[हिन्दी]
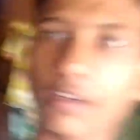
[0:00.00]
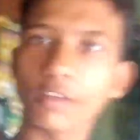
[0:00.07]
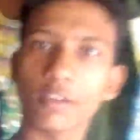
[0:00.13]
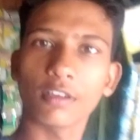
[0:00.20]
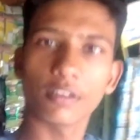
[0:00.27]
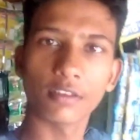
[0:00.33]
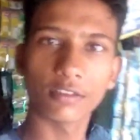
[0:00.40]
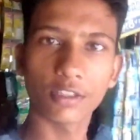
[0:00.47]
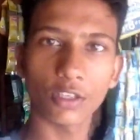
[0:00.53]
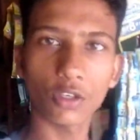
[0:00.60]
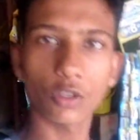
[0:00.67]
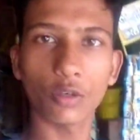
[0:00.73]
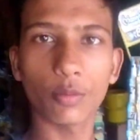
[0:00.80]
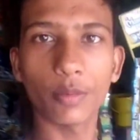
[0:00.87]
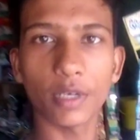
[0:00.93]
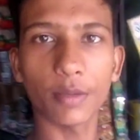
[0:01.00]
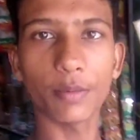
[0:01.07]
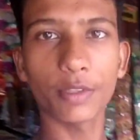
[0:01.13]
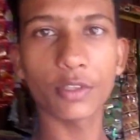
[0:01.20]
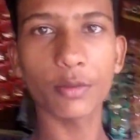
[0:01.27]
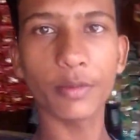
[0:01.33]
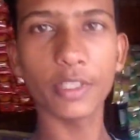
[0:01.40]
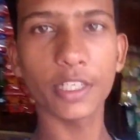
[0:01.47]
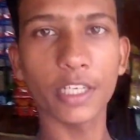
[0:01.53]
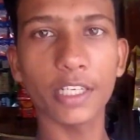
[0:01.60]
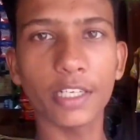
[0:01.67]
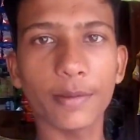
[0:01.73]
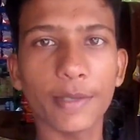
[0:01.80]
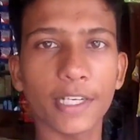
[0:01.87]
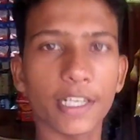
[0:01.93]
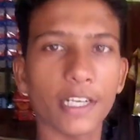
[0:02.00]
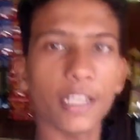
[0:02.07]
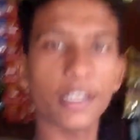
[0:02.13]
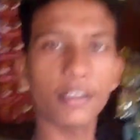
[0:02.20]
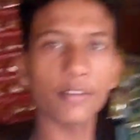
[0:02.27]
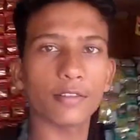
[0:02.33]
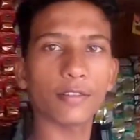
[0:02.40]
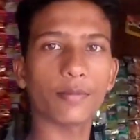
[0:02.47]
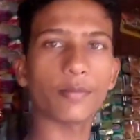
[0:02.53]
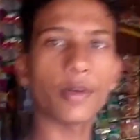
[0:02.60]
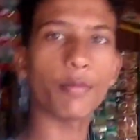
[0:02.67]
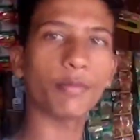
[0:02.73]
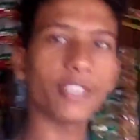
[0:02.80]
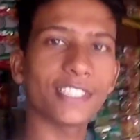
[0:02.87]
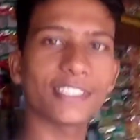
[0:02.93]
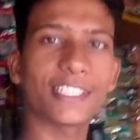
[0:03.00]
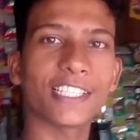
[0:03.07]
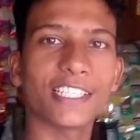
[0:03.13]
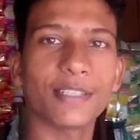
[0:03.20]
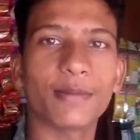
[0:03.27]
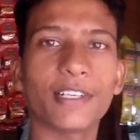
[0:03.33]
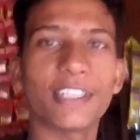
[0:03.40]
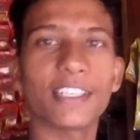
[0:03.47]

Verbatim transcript: चलो पापा तो अभी कहीं गए गए मम्मी के साथ ही बैठे गए